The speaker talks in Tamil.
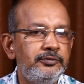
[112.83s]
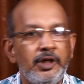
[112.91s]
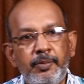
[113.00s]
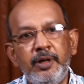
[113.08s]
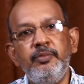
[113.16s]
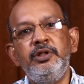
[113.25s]

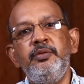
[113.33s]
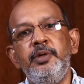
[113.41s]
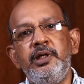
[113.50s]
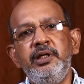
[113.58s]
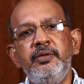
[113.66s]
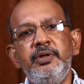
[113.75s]
இந்த படம் வந்து
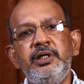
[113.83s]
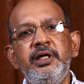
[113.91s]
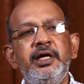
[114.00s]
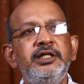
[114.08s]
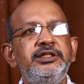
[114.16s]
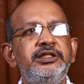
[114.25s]
பெரிய
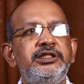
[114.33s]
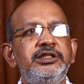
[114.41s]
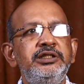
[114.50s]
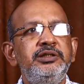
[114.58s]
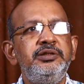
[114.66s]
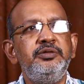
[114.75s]
வெற்றி
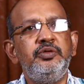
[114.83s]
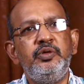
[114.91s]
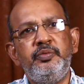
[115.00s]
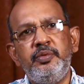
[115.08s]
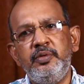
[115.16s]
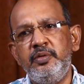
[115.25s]
அடைஞ்சிருச்சு
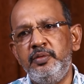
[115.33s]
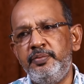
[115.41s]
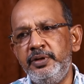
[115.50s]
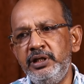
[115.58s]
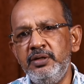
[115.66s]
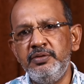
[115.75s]
ஒரு
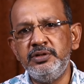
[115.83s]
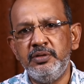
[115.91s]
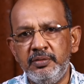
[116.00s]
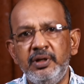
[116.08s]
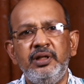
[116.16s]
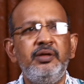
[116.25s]
பெரிய
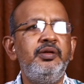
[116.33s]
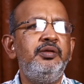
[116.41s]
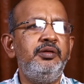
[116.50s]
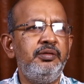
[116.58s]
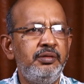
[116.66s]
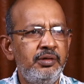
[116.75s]
அதாவது
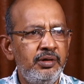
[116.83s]
வந்து